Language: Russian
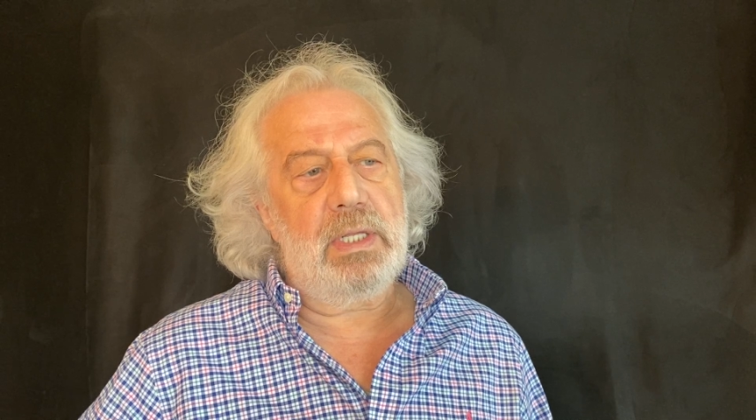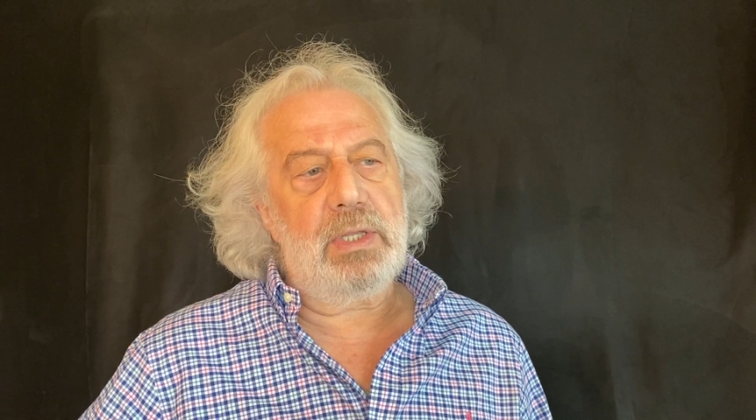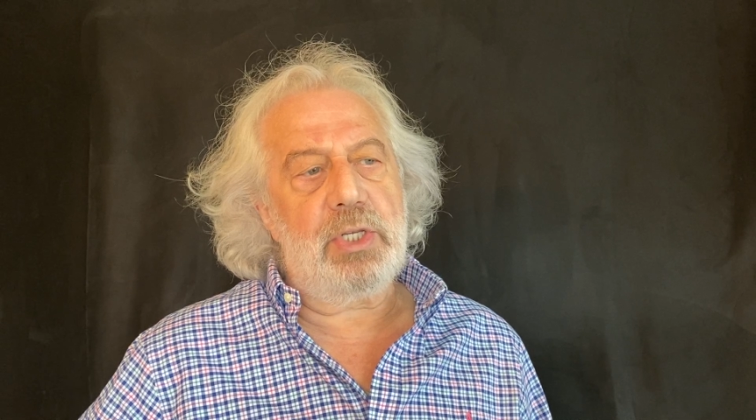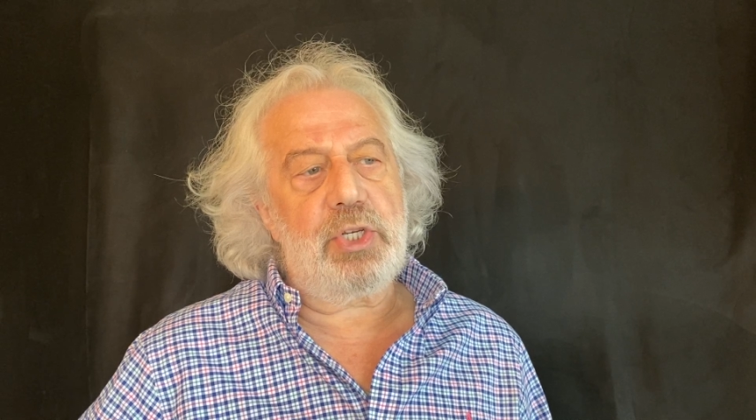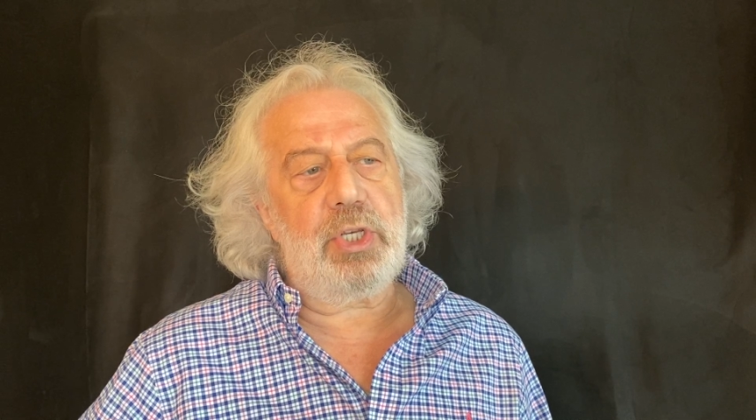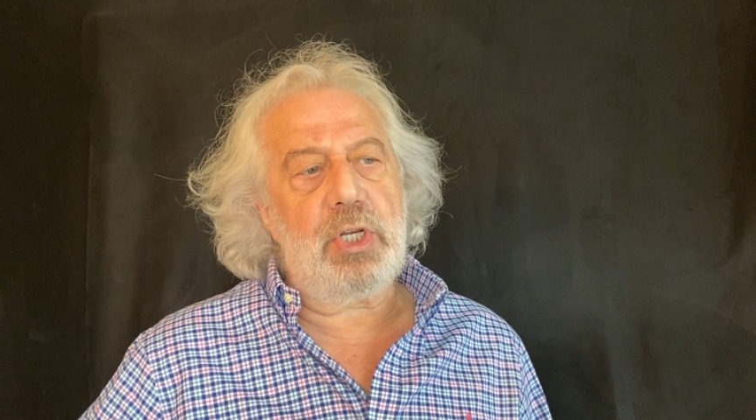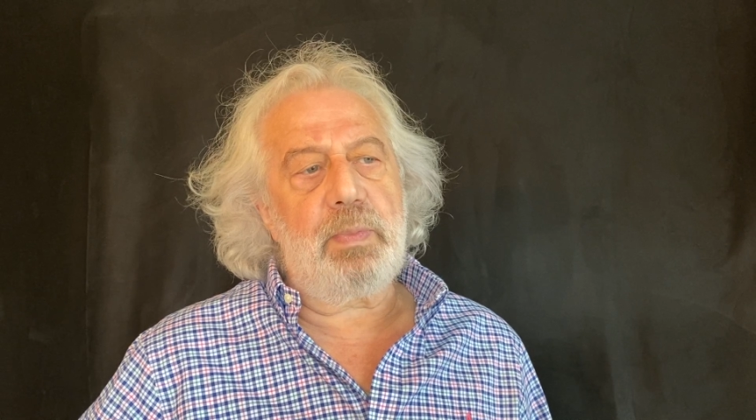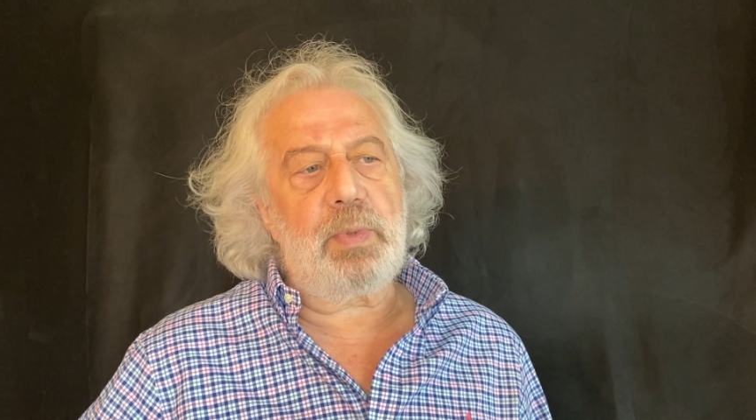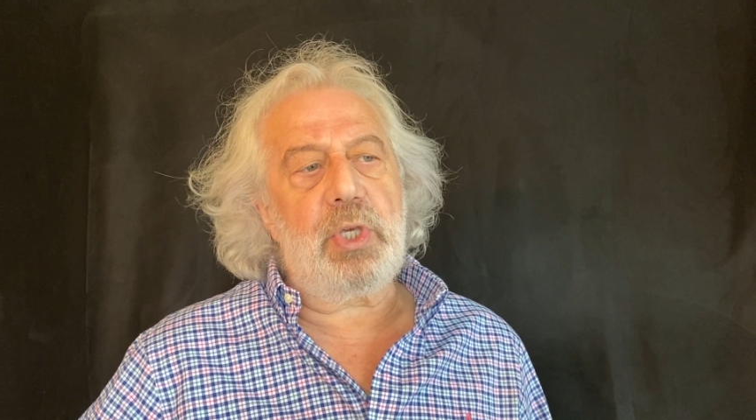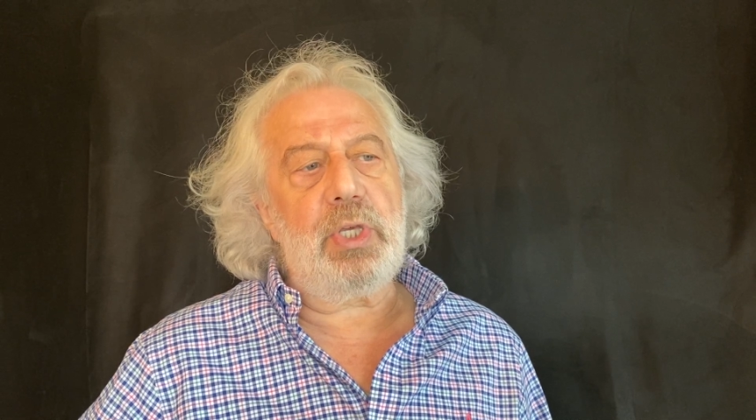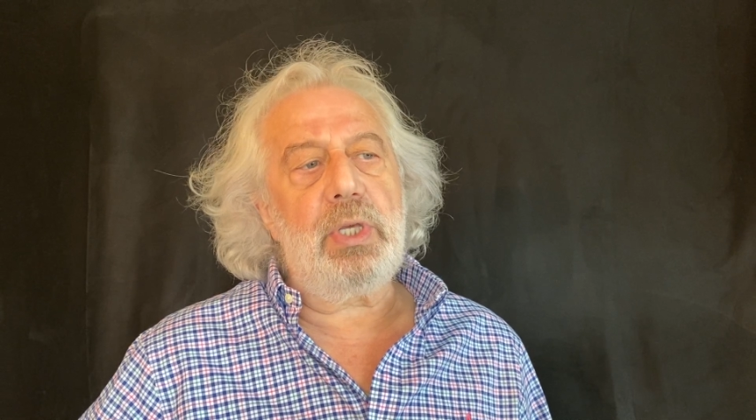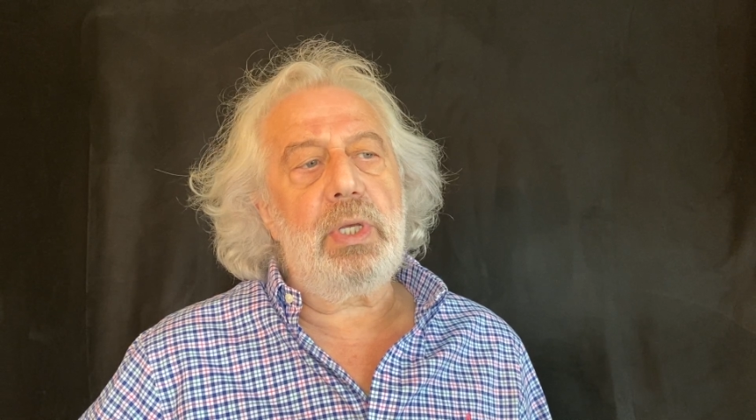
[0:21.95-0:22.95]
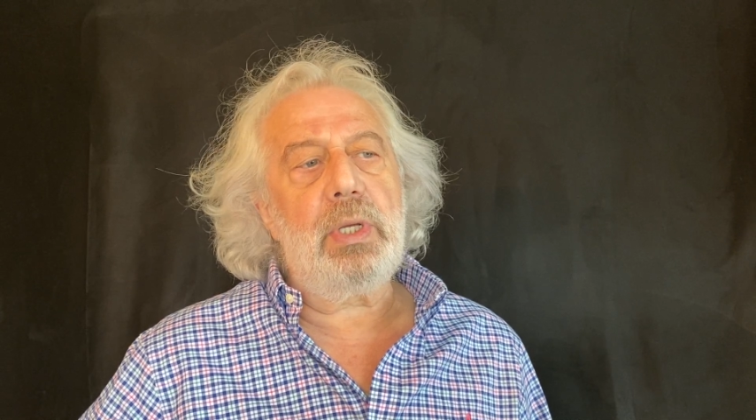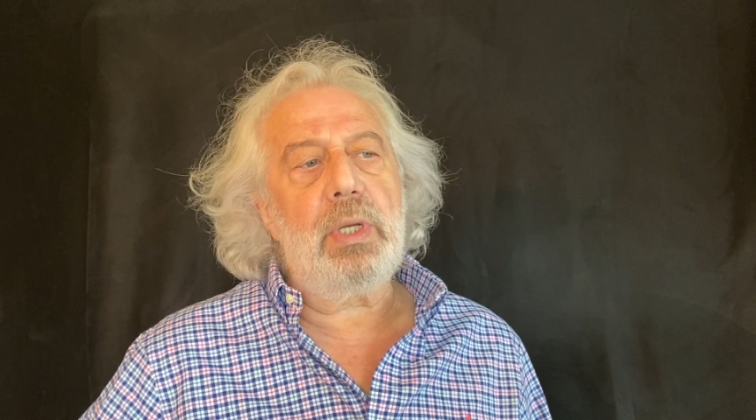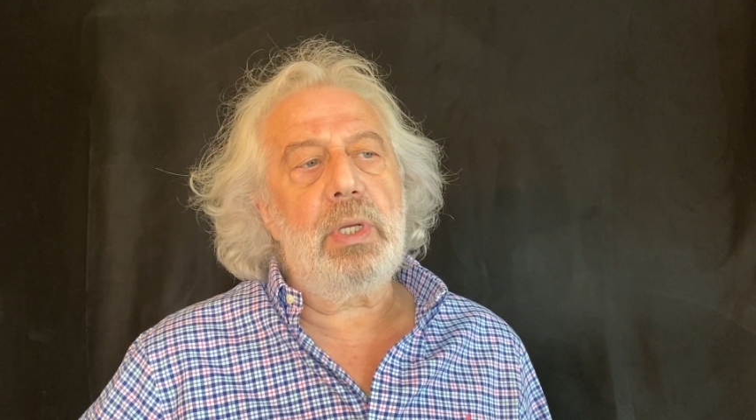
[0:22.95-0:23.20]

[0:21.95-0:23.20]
на черепки,